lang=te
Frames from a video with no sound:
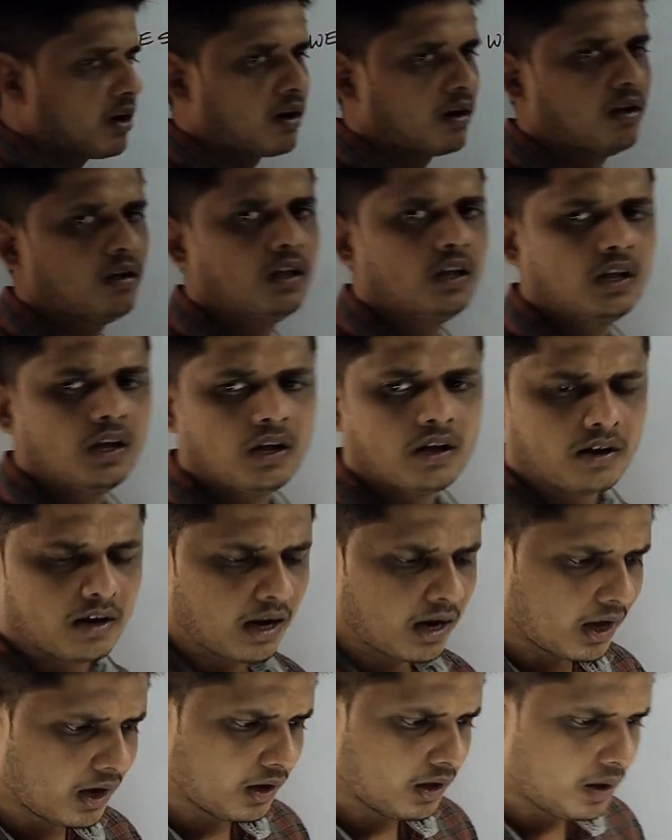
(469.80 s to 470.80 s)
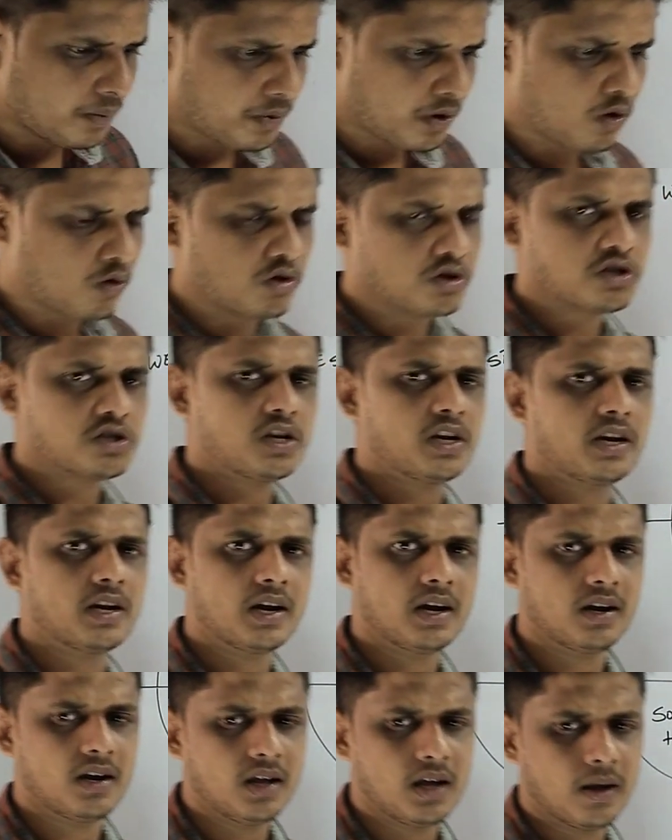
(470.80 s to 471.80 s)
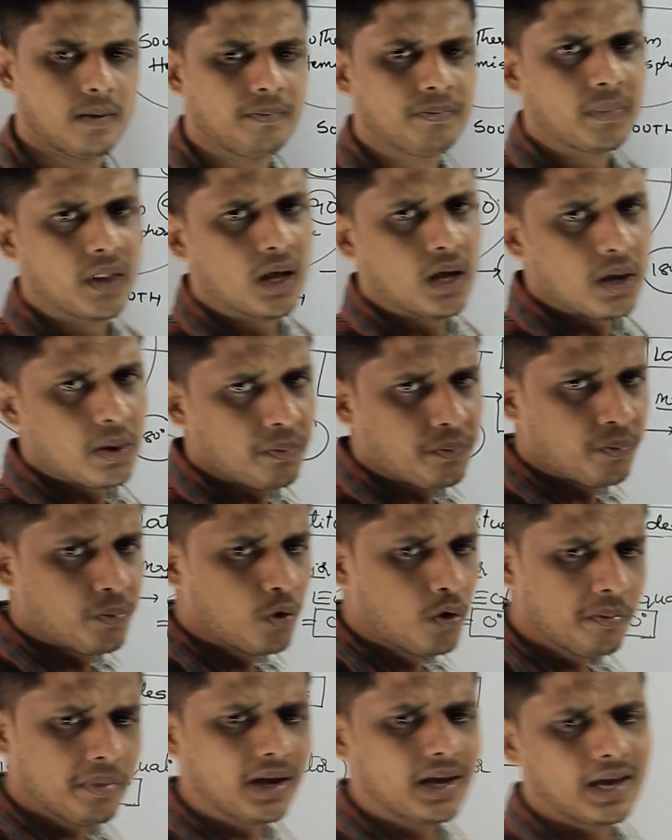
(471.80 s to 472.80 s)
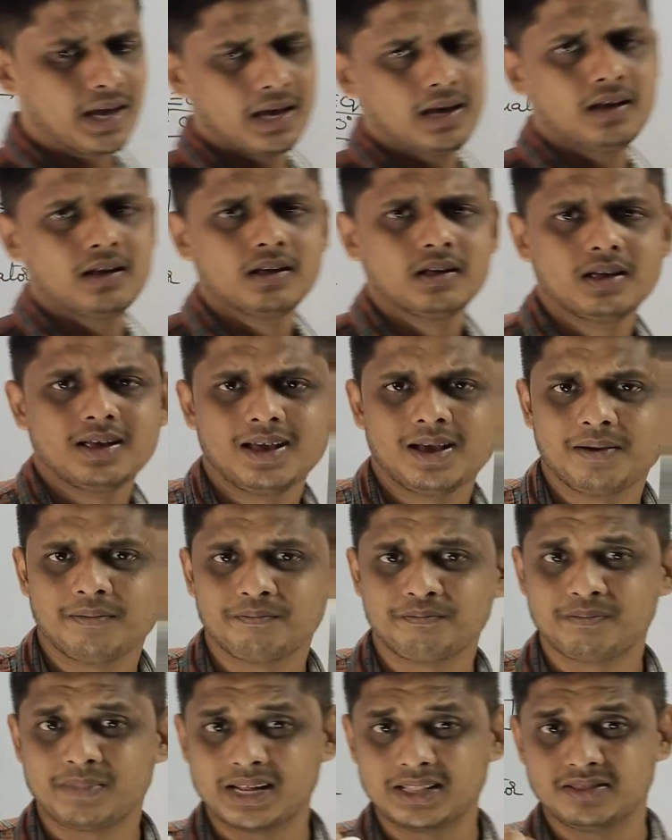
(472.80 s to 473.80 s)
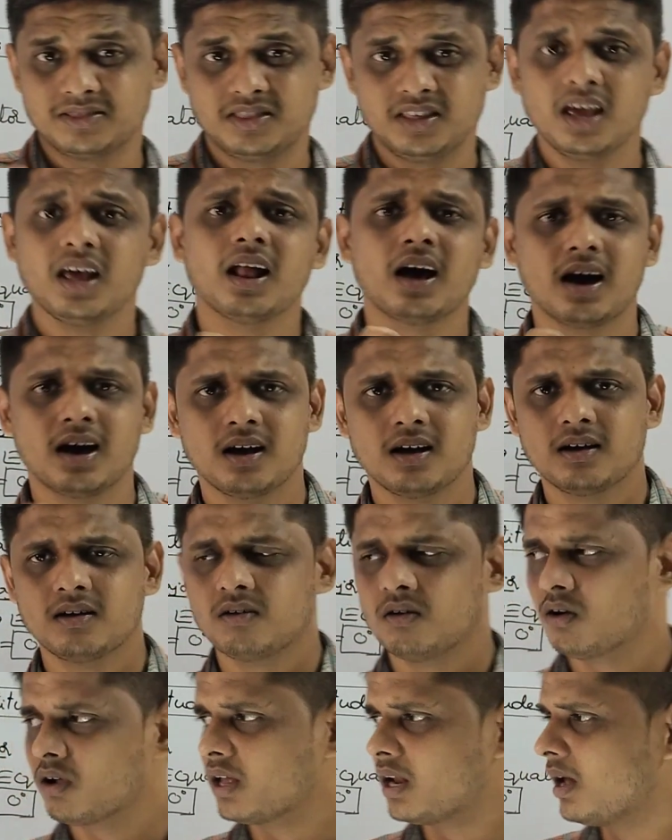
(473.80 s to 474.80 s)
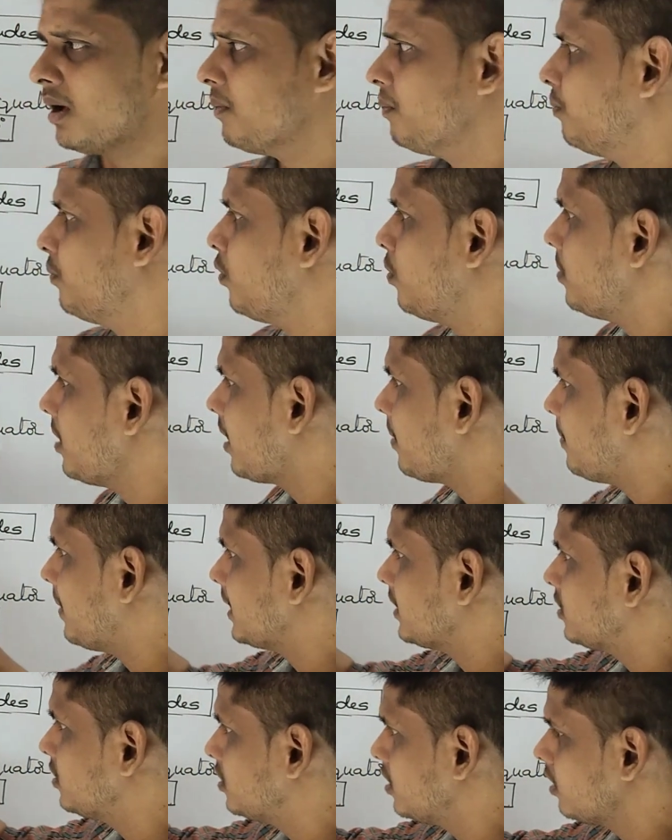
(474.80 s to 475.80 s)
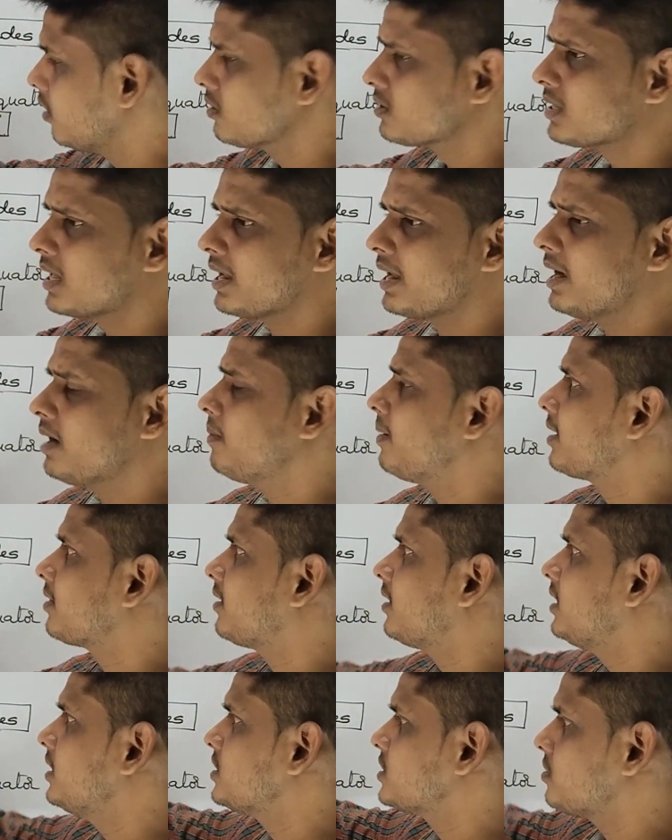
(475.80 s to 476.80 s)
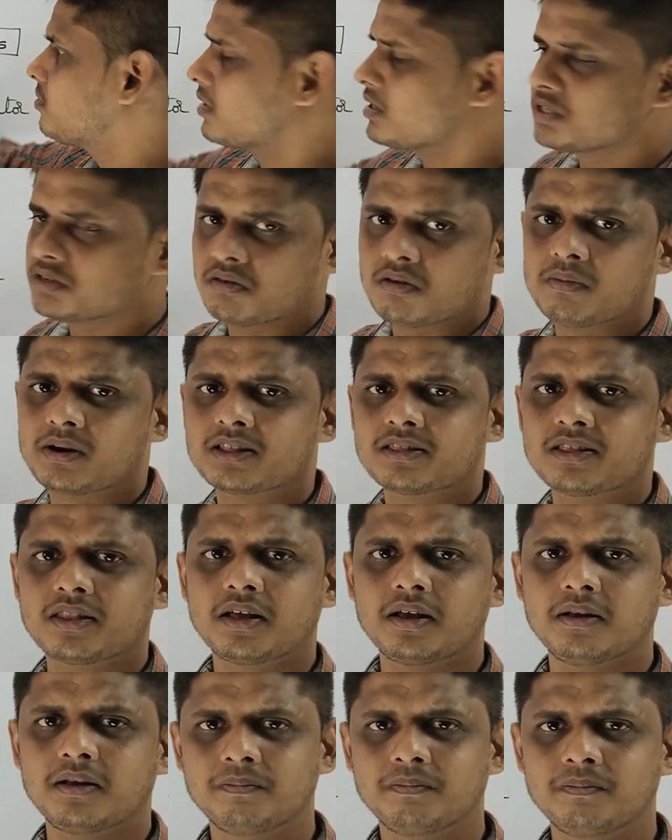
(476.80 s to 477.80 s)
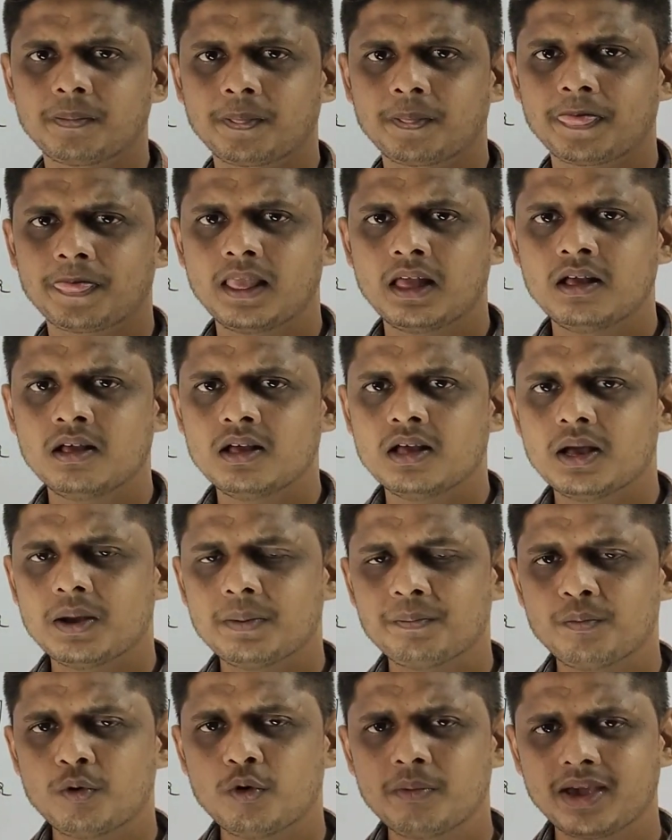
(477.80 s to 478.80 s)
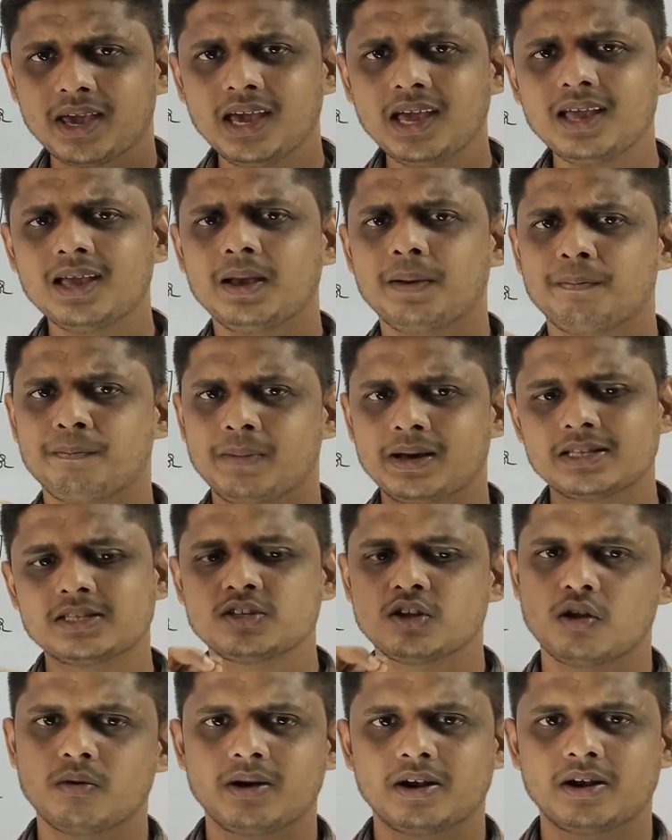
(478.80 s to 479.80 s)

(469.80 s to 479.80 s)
మా నాన్న నాన్న ఇప్పుడు క్వశ్చన్ ఏంటంటే భూమికి మధ్యన ఓకేనా భూమికి మధ్యలో సన్లైట్ పడుతుంది చివర చివర పడుతుందా భూమికి మధ్యలో